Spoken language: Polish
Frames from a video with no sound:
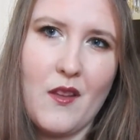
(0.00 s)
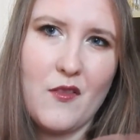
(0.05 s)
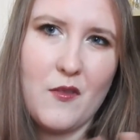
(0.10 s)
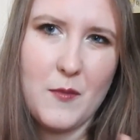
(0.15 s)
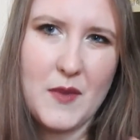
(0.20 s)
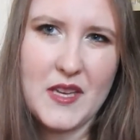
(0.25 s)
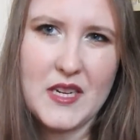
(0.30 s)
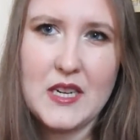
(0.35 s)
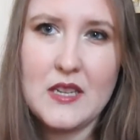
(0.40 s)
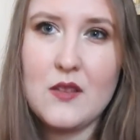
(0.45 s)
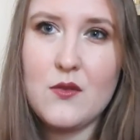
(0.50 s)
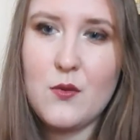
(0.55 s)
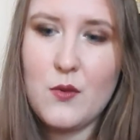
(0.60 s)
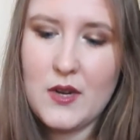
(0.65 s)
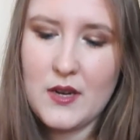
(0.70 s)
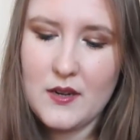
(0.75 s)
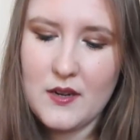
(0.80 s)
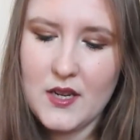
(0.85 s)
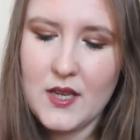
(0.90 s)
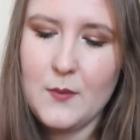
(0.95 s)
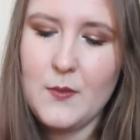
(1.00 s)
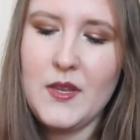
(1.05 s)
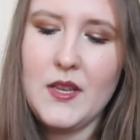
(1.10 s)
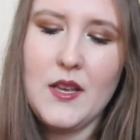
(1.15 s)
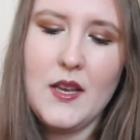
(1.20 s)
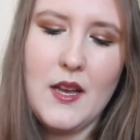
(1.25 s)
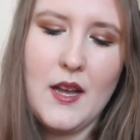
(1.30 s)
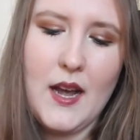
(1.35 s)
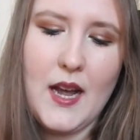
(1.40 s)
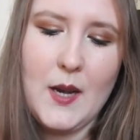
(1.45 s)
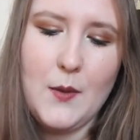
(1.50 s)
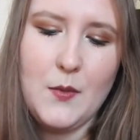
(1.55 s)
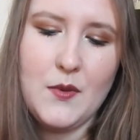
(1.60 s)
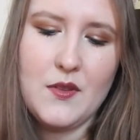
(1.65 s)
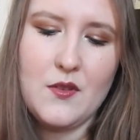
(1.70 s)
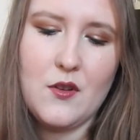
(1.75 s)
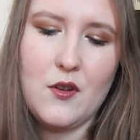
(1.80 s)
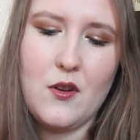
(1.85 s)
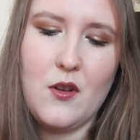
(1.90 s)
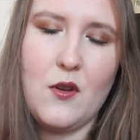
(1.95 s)
y, w miarę naturalnymi, albo
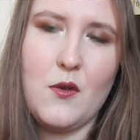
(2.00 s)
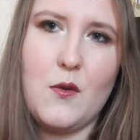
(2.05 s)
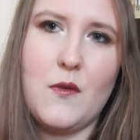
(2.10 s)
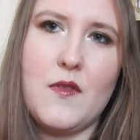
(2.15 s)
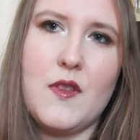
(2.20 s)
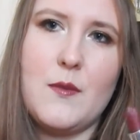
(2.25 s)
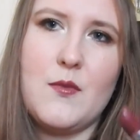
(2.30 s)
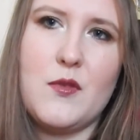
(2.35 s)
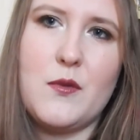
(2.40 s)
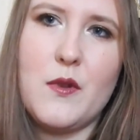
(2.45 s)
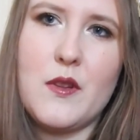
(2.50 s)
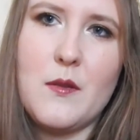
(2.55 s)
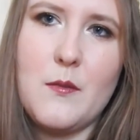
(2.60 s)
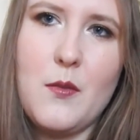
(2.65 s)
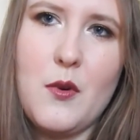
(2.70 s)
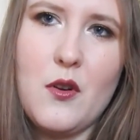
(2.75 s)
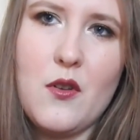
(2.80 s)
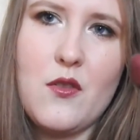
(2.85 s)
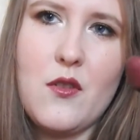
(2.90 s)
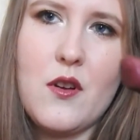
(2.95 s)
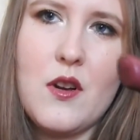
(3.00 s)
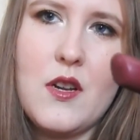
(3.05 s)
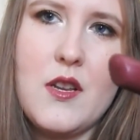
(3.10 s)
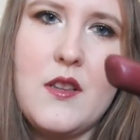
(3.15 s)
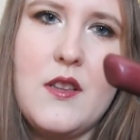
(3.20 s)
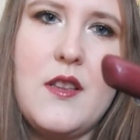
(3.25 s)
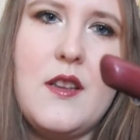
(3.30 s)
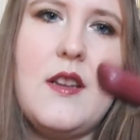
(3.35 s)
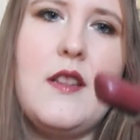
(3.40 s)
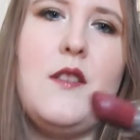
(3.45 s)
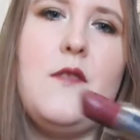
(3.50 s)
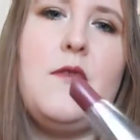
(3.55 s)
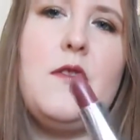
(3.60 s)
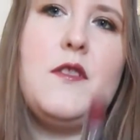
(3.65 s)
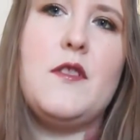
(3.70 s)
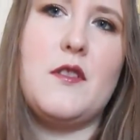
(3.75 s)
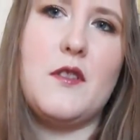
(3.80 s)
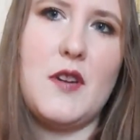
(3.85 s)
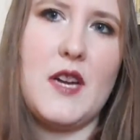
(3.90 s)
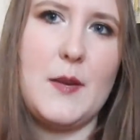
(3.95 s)
z kolorów, na przykład Bordeaux Clinic, A
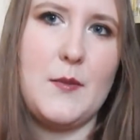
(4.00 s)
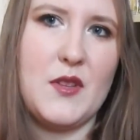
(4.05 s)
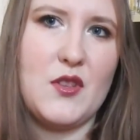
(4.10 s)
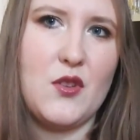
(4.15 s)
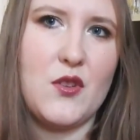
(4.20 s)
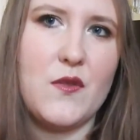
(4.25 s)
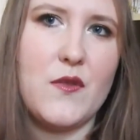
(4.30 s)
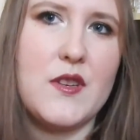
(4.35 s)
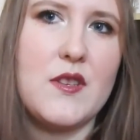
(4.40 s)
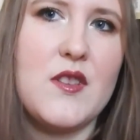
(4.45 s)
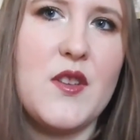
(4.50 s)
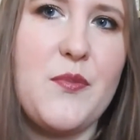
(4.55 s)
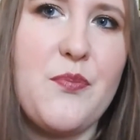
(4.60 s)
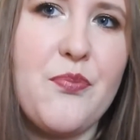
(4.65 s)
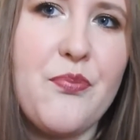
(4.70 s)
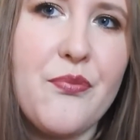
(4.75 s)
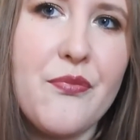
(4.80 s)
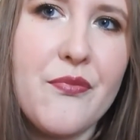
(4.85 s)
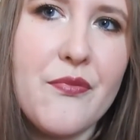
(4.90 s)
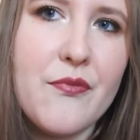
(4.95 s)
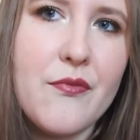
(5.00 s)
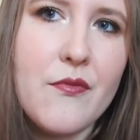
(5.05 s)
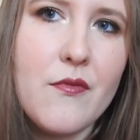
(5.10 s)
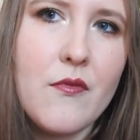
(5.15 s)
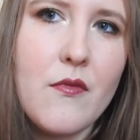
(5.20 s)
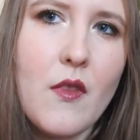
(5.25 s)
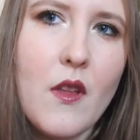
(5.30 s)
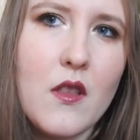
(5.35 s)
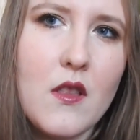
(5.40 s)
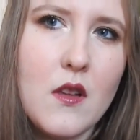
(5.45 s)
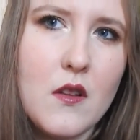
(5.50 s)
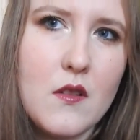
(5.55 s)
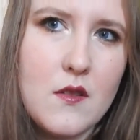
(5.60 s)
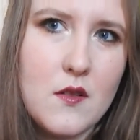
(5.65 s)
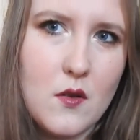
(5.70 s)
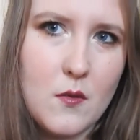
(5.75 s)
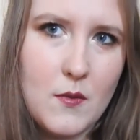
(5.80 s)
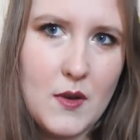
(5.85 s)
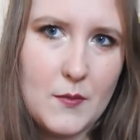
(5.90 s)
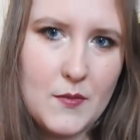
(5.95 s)
Different Grape i to jest właśnie to,
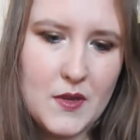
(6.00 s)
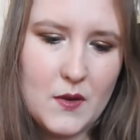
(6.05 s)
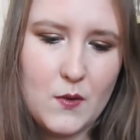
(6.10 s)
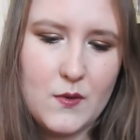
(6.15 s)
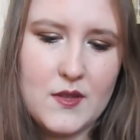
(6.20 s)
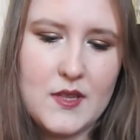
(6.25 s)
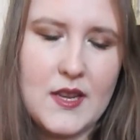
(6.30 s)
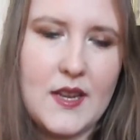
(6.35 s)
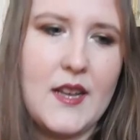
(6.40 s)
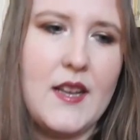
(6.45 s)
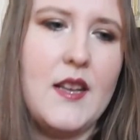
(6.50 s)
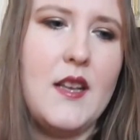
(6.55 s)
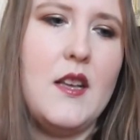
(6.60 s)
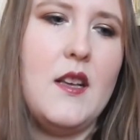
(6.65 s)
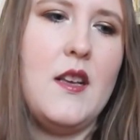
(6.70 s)
co mam na ustach.